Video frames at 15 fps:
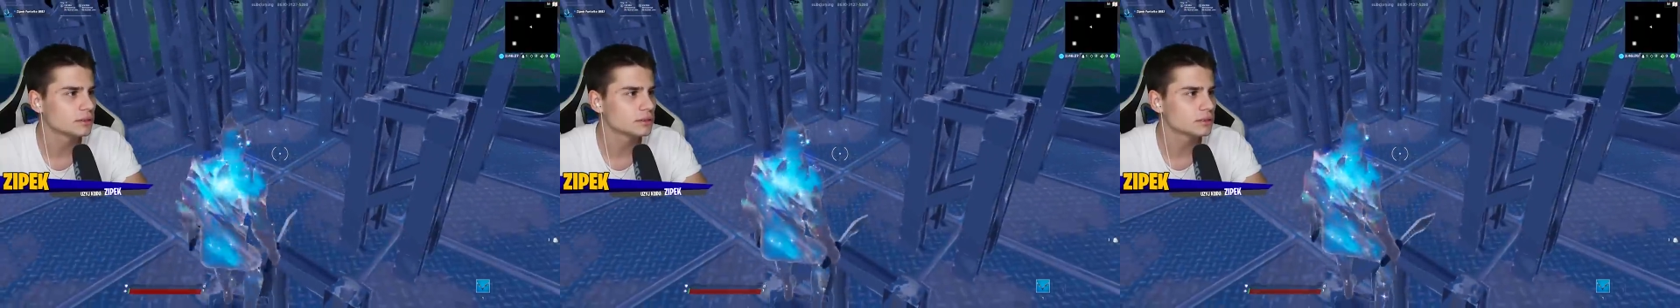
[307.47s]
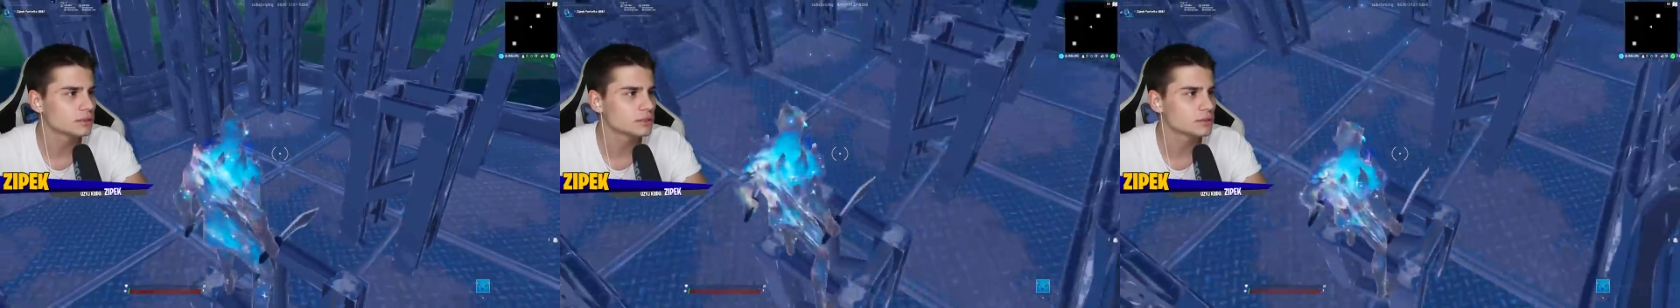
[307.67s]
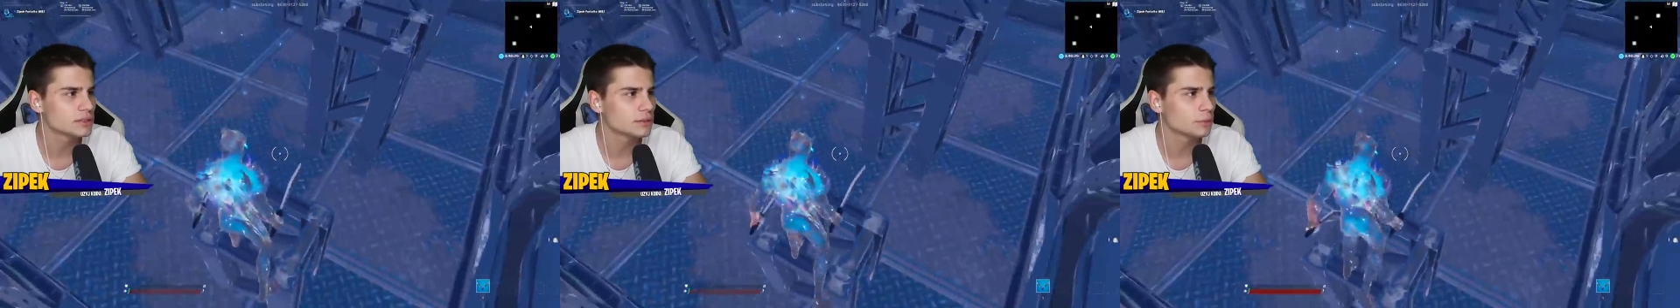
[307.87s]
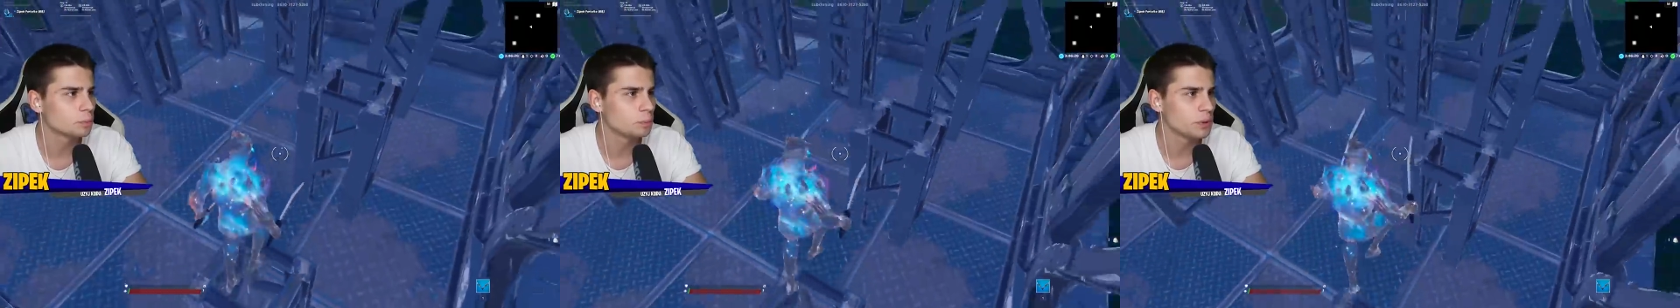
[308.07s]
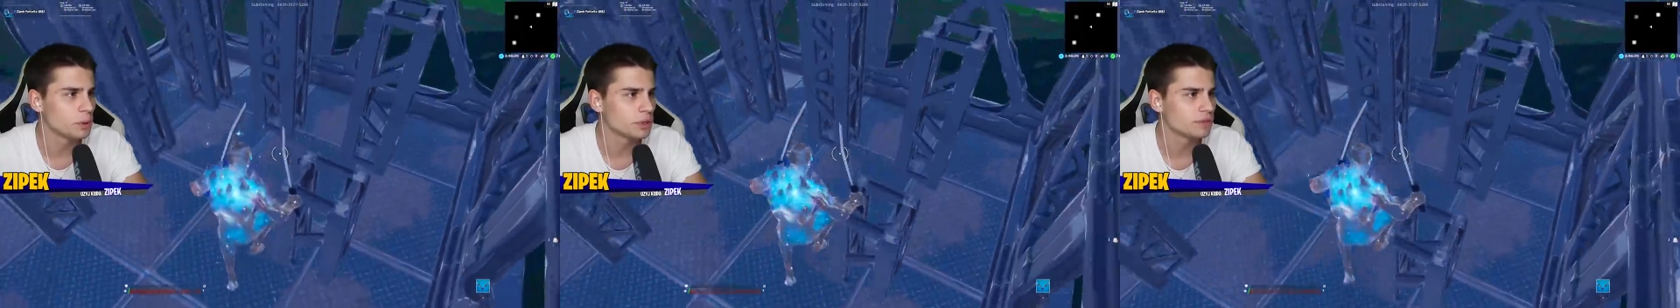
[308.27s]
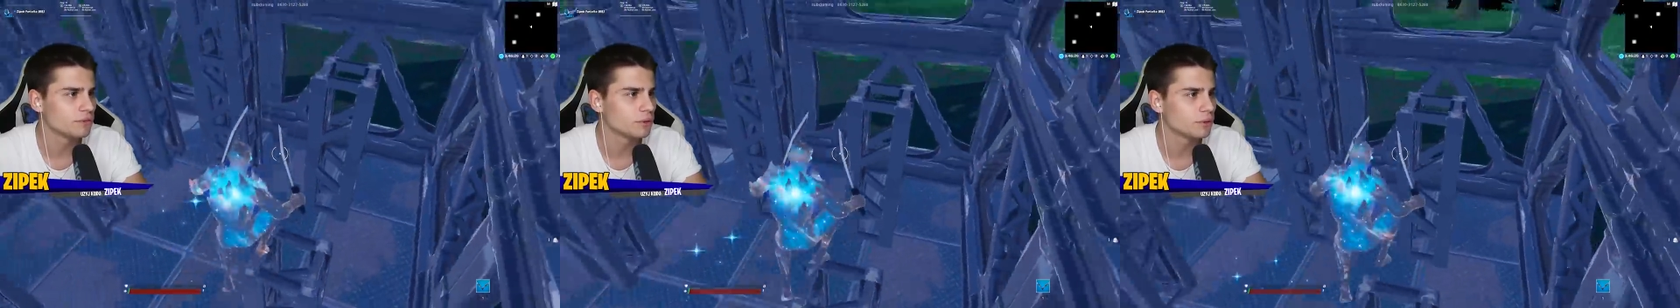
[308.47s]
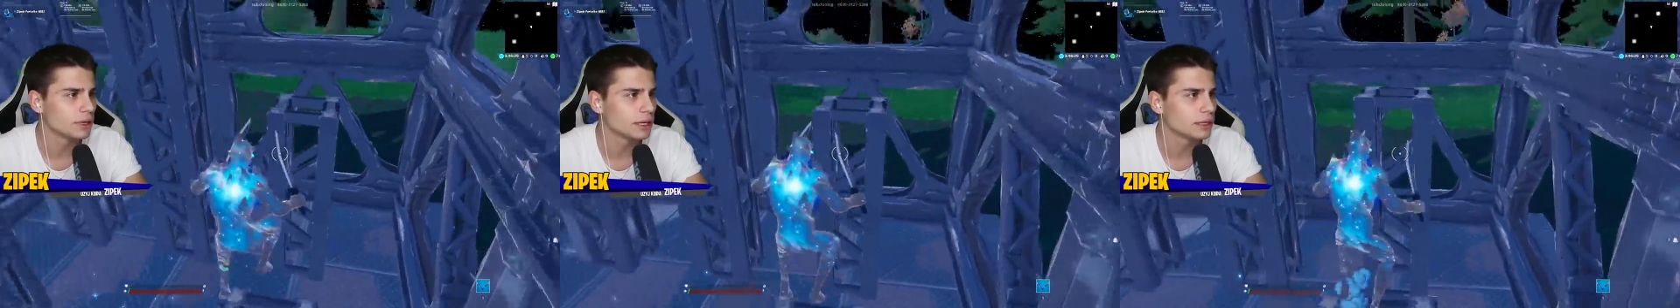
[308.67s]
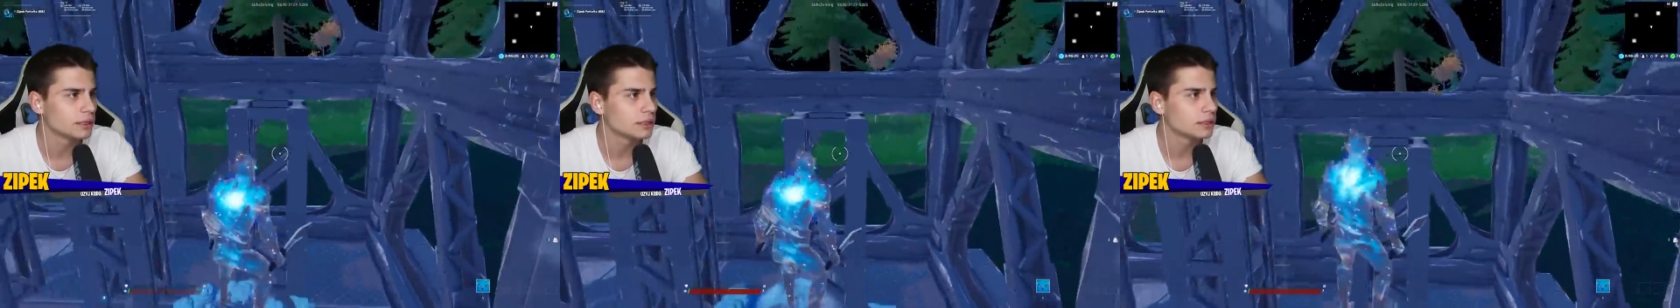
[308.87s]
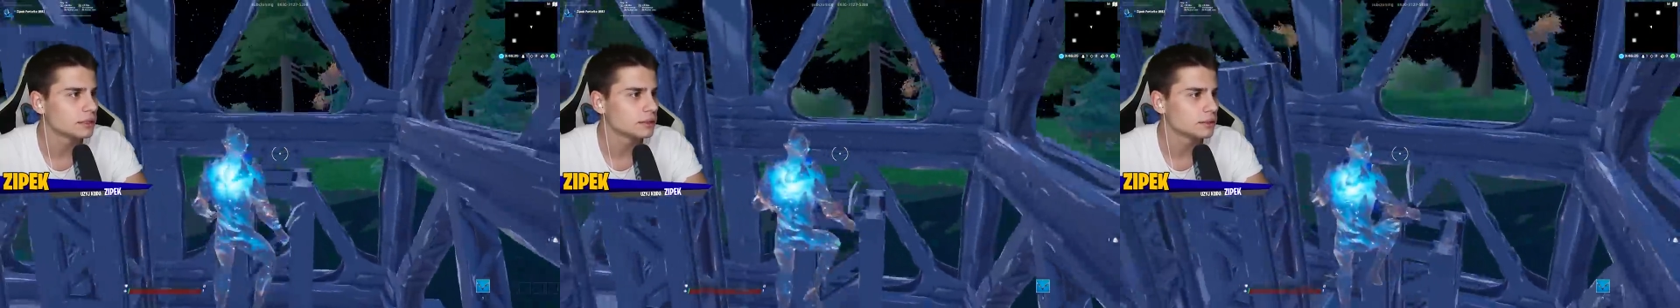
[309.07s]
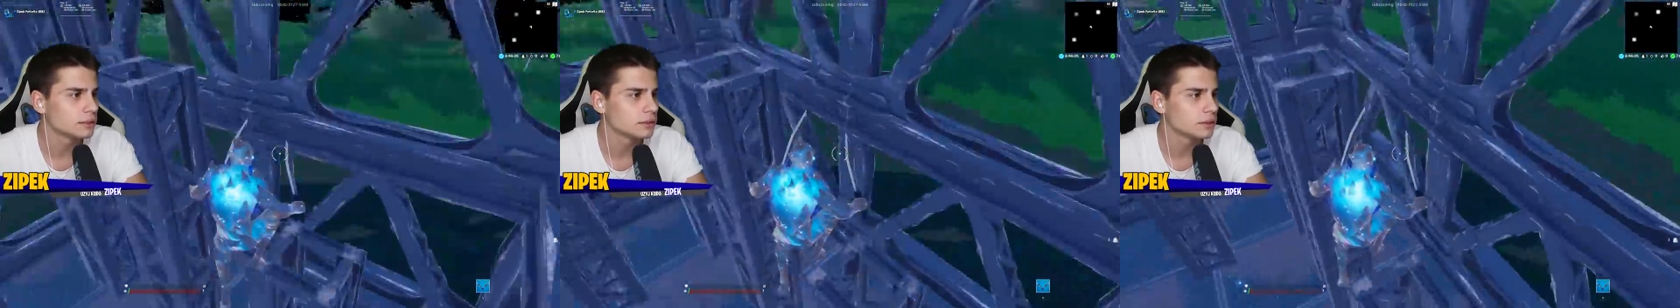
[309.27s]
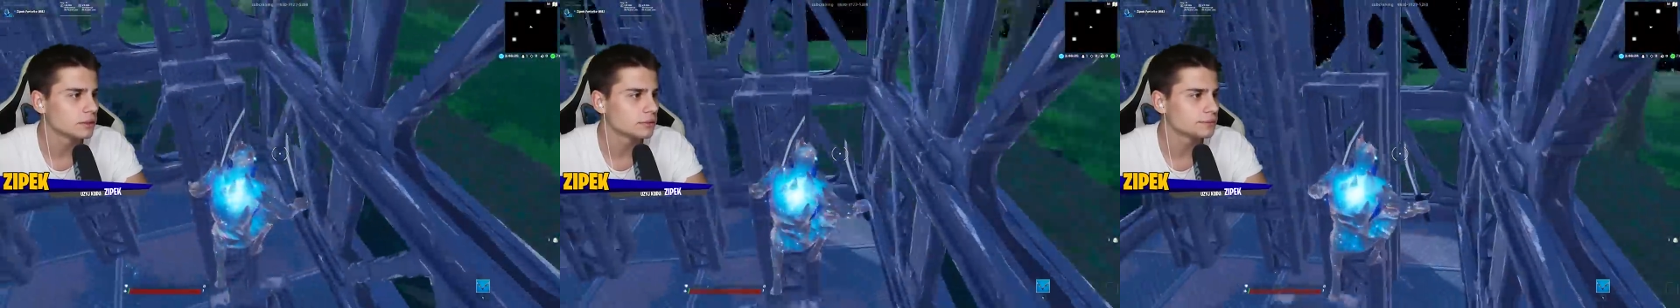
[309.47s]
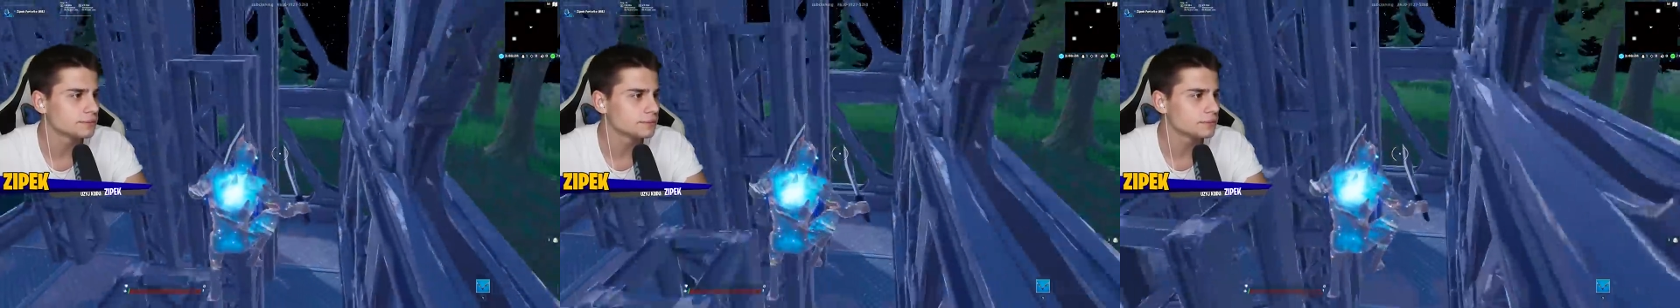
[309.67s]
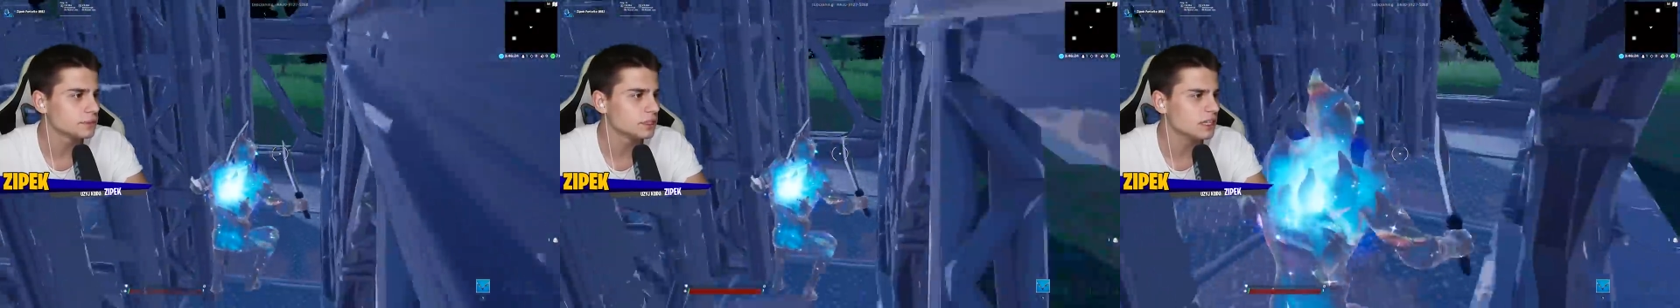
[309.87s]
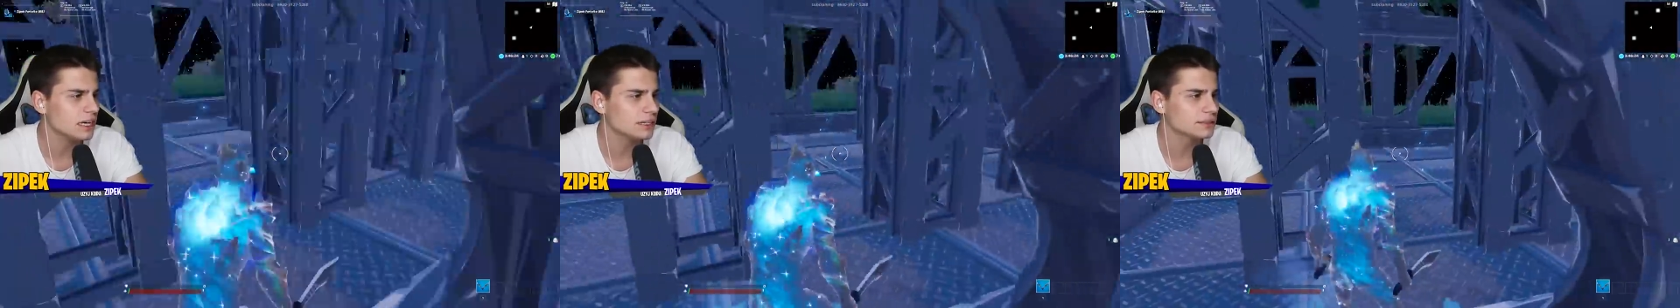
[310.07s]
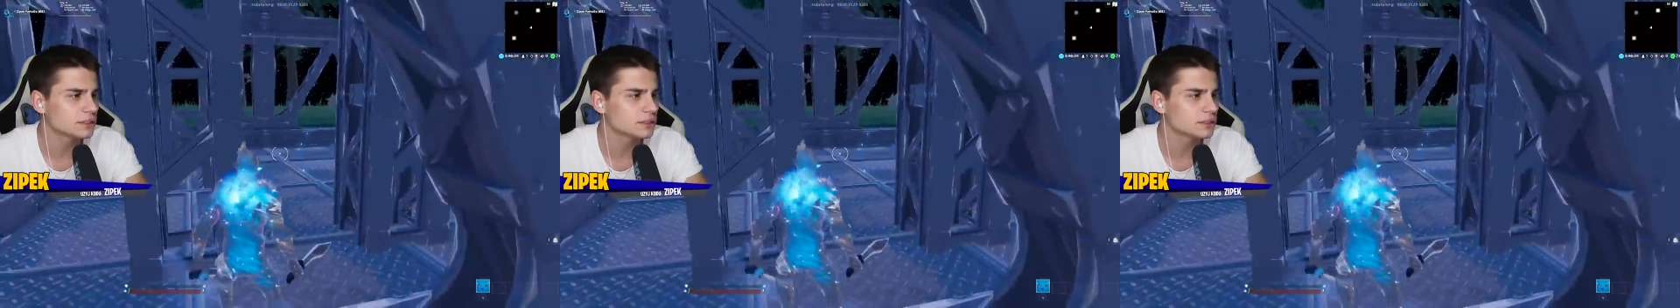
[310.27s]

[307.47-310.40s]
Co to są za pyłki w ogóle? E!